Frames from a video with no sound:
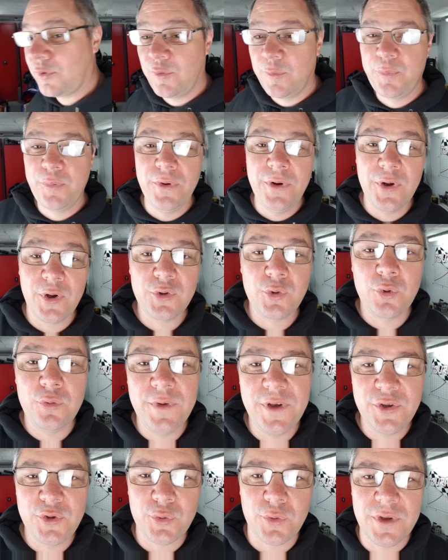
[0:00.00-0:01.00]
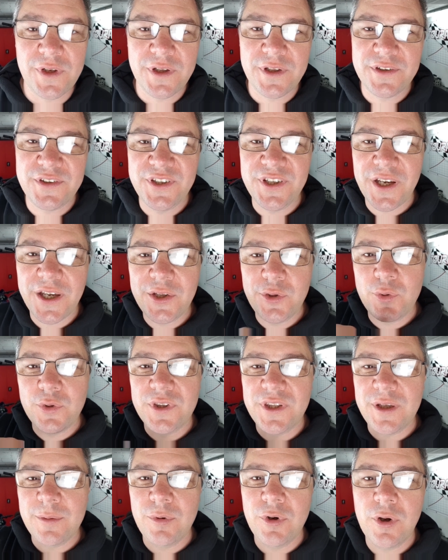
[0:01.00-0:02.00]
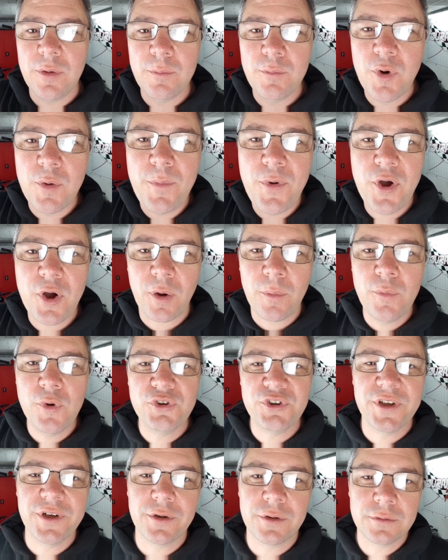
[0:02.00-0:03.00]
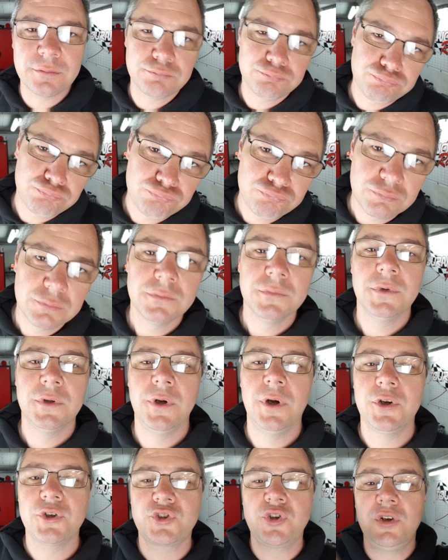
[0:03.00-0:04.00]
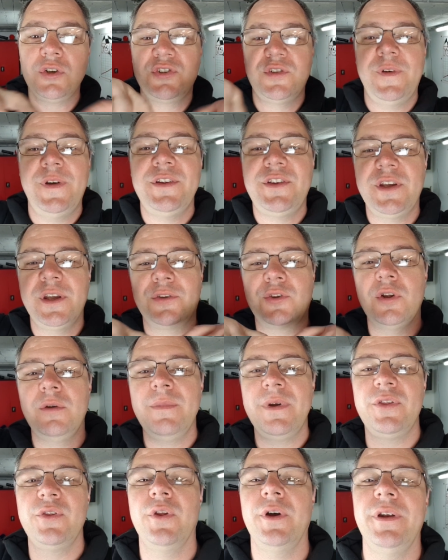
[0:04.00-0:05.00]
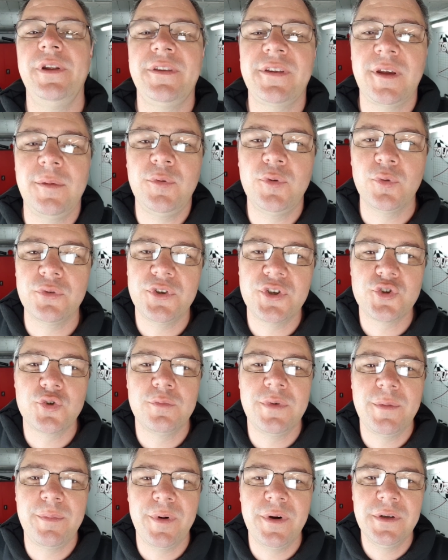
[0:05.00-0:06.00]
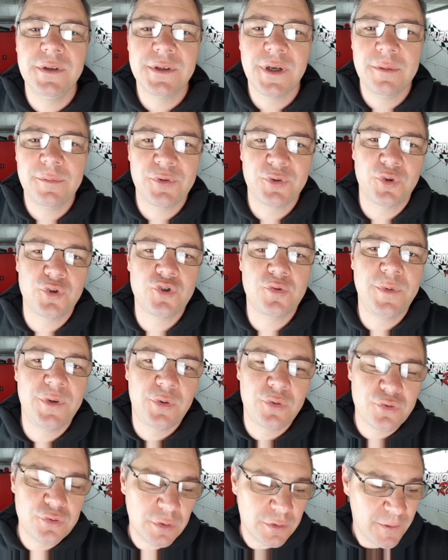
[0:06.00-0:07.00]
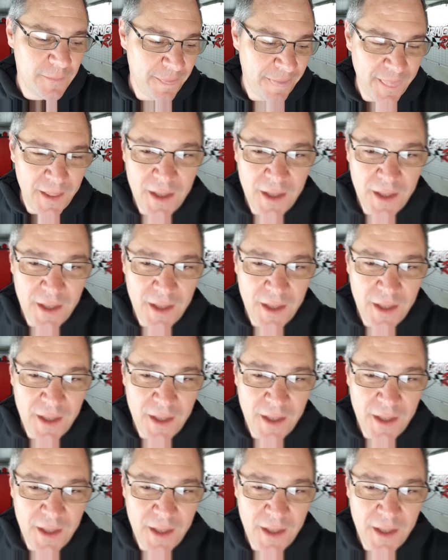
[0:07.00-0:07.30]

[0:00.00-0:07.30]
Donc vous pouvez le retrouver sur les irréductibles Mobber Mosellan. Euh, je, vais essayer de te le mettre dans la description si j'oublie pas, hein, parce que j'oublie toujours.